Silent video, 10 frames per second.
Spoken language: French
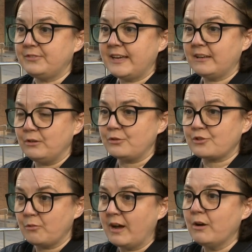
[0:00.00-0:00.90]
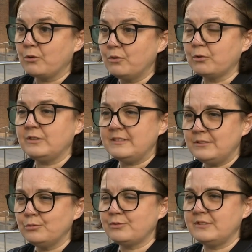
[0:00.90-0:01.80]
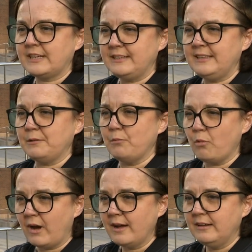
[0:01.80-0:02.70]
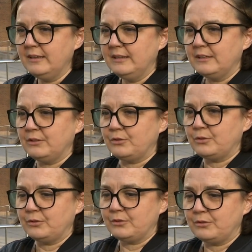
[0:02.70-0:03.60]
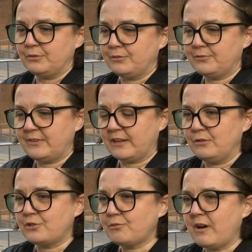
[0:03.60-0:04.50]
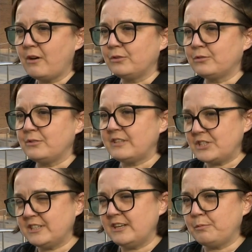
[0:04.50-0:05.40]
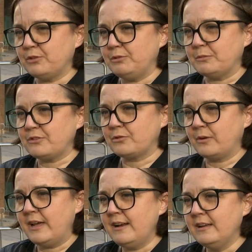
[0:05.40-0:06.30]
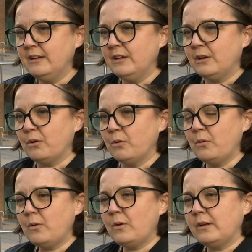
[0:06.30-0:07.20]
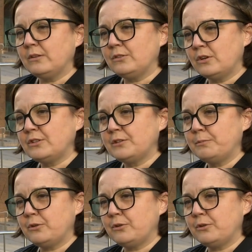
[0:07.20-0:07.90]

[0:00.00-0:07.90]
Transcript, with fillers: faire le choix au cours des 12 derniers mois de, faire le choix entre s'acheter les produits menstruels ou d'autres